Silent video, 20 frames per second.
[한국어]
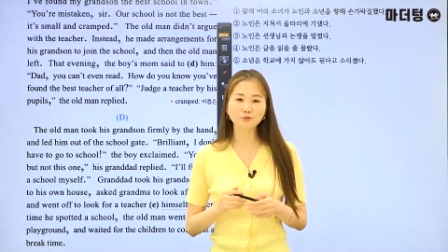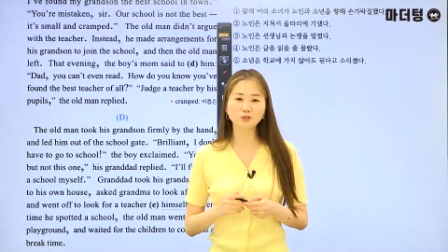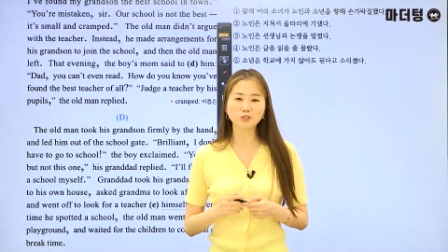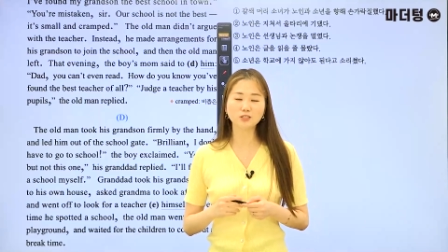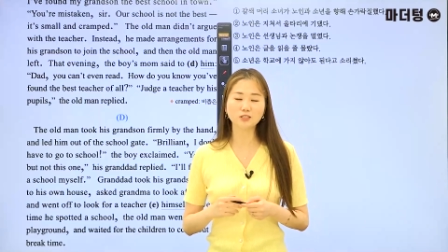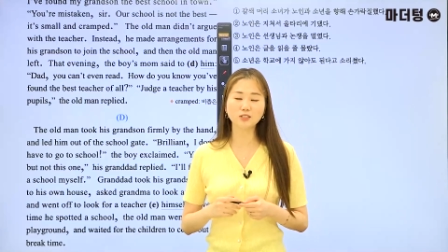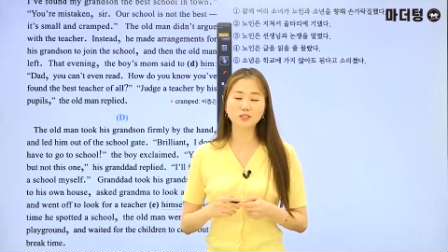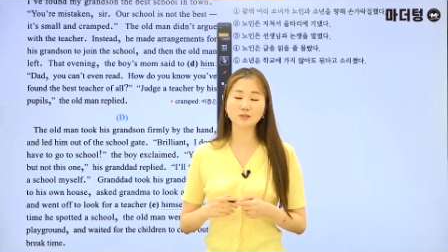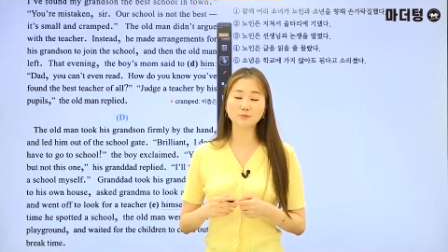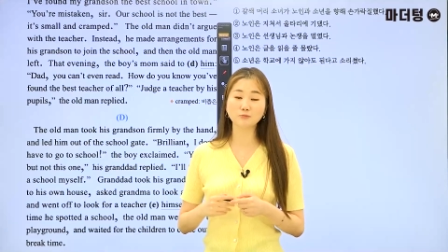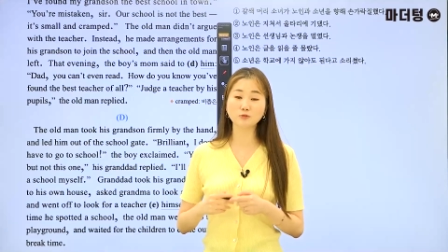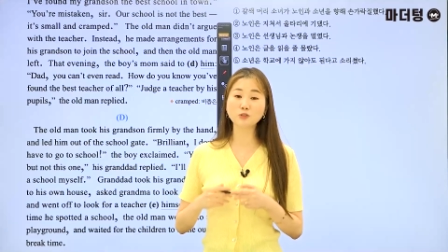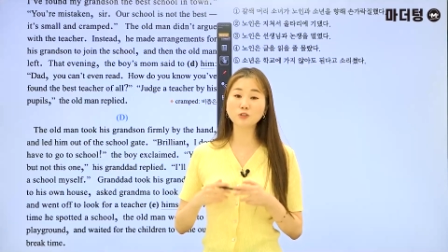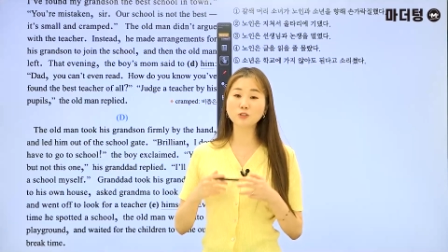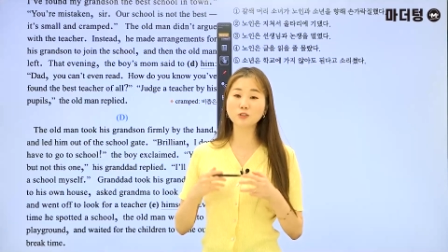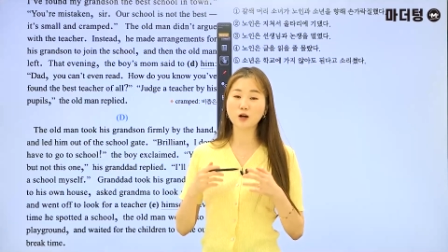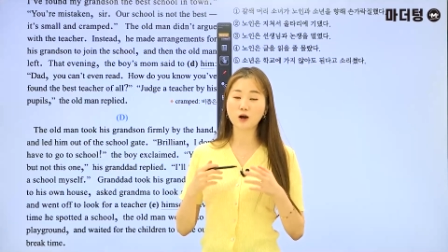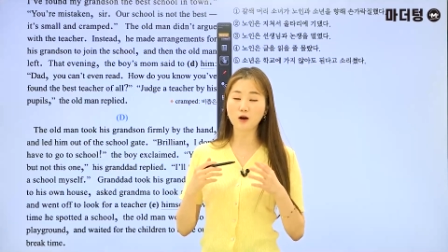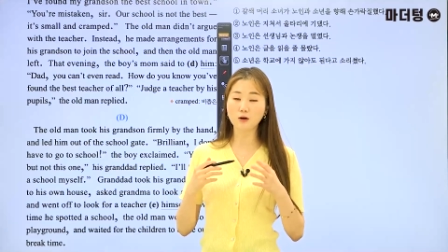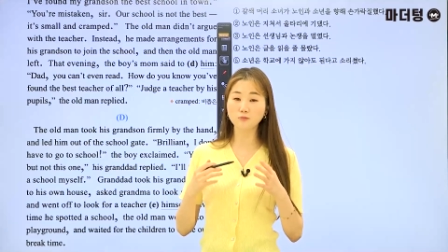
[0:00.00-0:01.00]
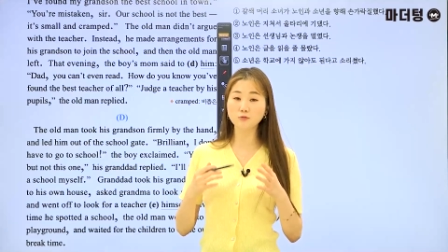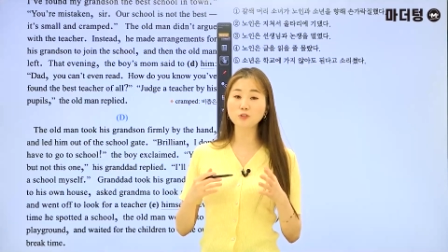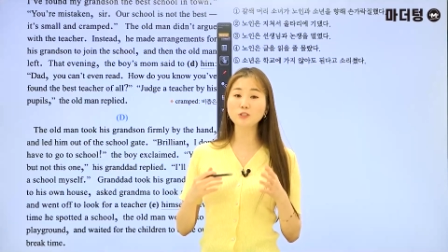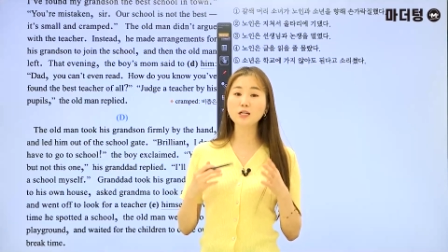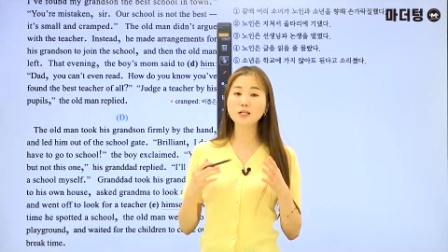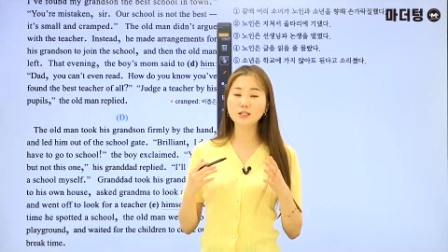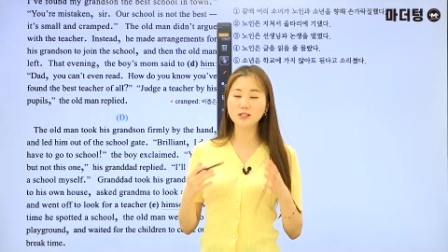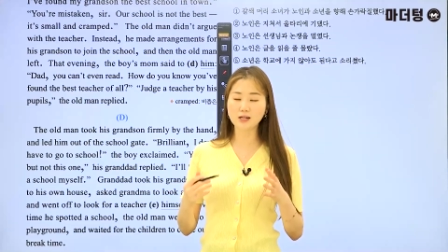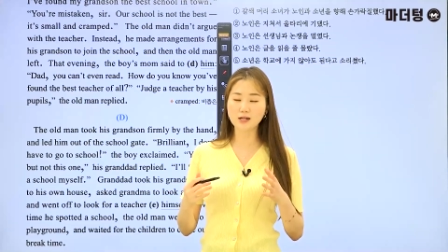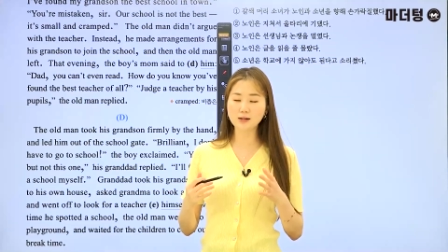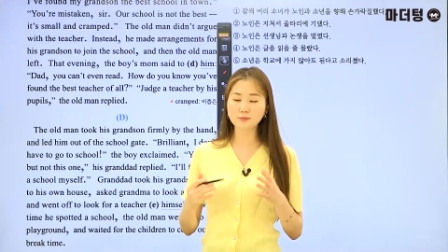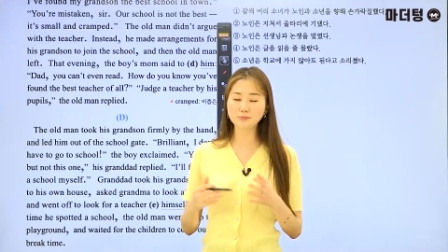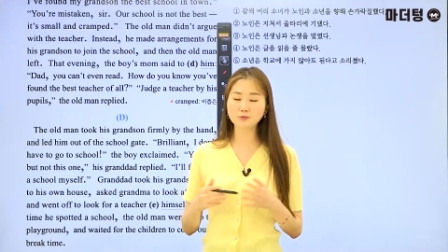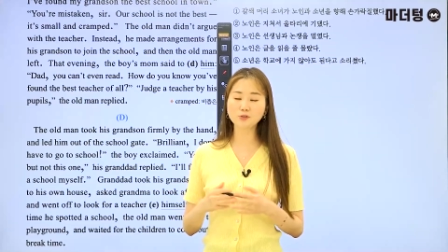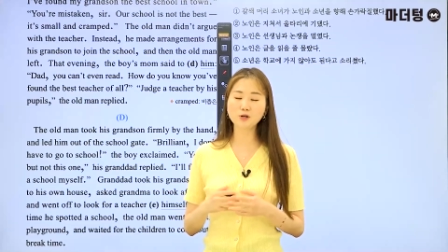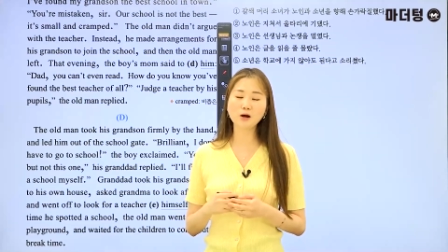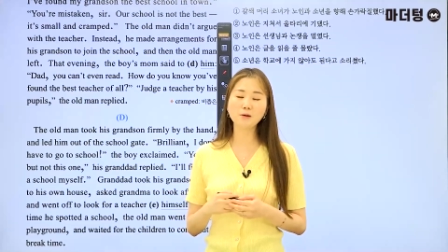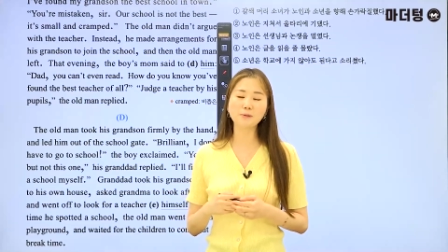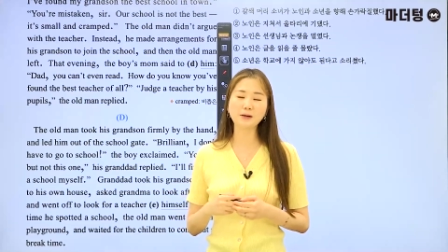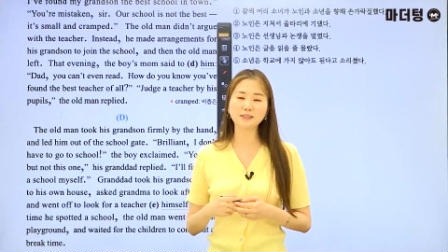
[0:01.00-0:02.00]
문, 문, 어, 문제들을
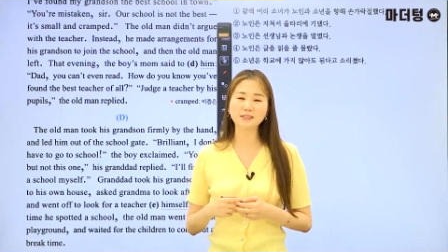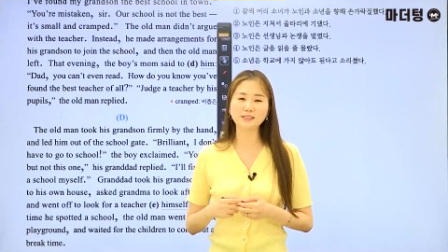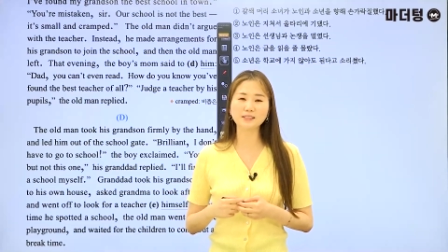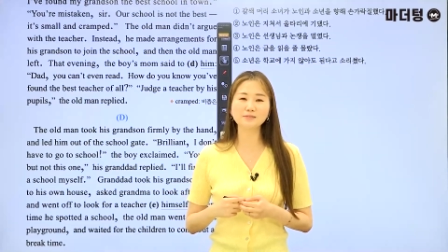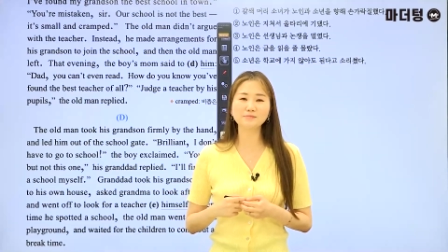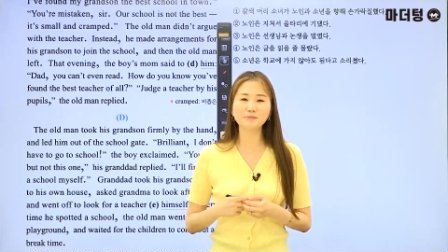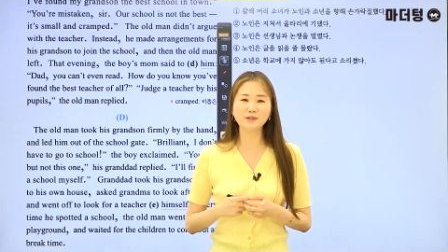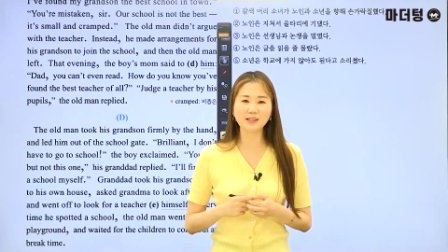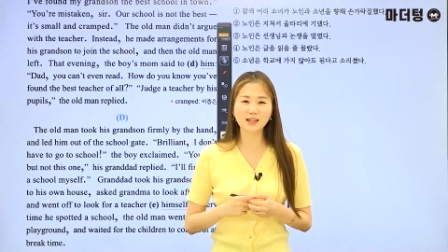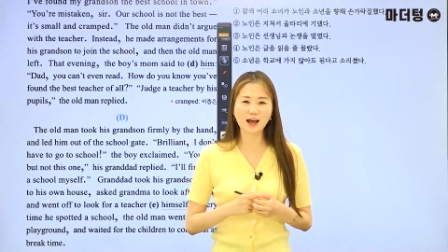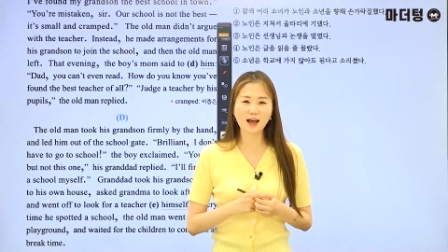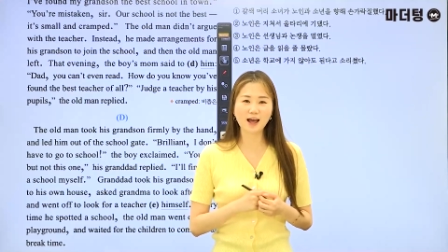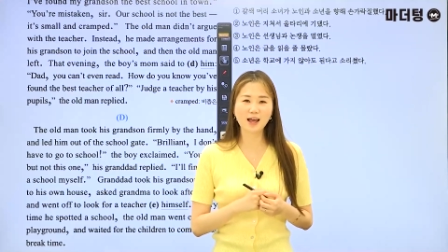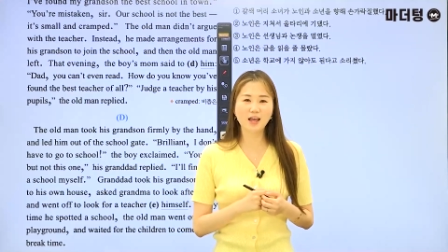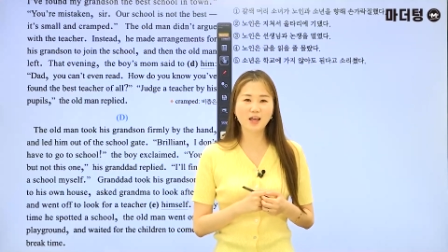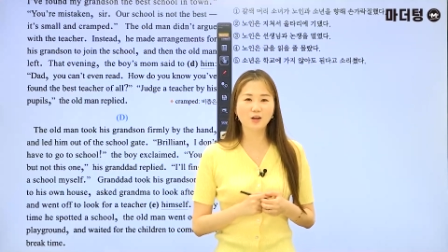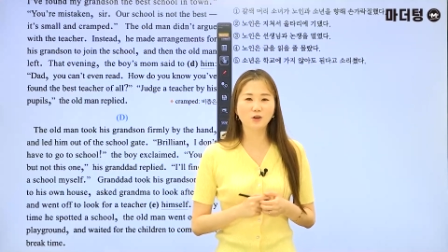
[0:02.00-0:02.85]
풀어봤습니다.